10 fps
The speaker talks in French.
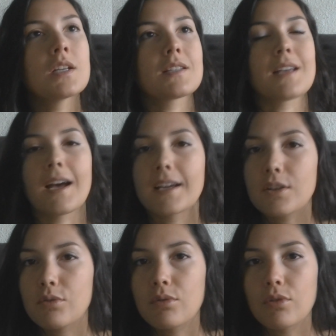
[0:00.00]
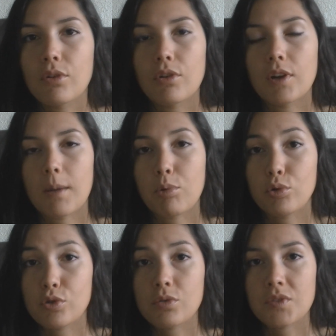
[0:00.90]
ça régule euh, la
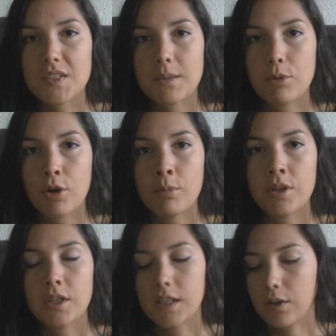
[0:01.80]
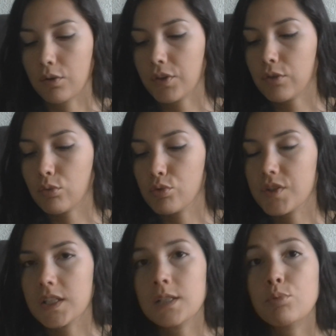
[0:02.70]
production de sébum et en fait on
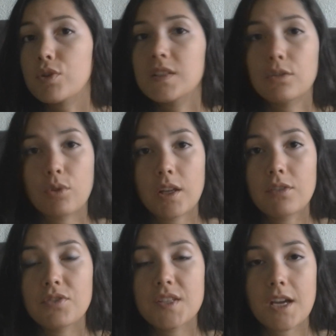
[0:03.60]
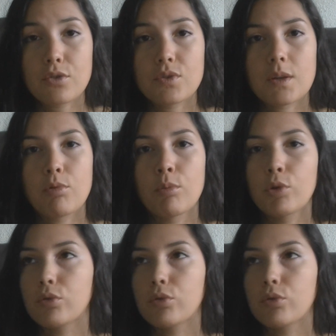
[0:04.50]
l'utilise pour se nettoyer le visage tout simplement.